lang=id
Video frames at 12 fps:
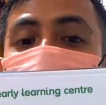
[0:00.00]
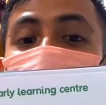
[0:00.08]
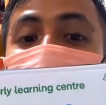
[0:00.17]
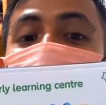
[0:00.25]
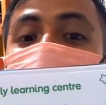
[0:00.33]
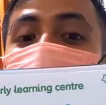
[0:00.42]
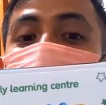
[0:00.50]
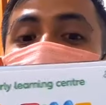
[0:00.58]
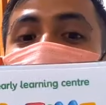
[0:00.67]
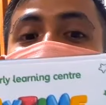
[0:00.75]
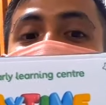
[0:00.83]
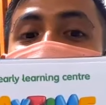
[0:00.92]
Gratis
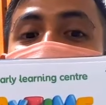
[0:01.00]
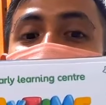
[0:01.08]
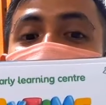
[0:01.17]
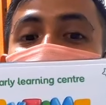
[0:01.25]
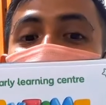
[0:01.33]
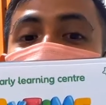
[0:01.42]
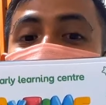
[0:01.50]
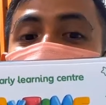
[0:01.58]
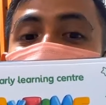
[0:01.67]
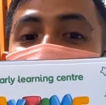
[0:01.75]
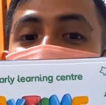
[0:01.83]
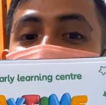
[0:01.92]
tidak pungut biaya apapun.
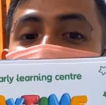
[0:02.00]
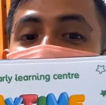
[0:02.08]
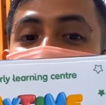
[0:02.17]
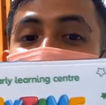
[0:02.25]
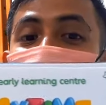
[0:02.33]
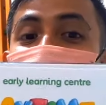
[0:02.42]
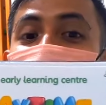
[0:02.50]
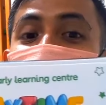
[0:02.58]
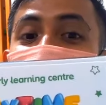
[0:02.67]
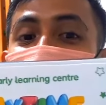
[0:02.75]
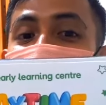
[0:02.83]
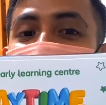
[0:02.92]
Yo, jangan lupa
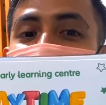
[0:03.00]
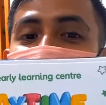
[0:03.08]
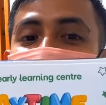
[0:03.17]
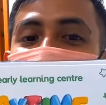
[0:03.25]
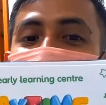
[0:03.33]
datang ya teman-teman.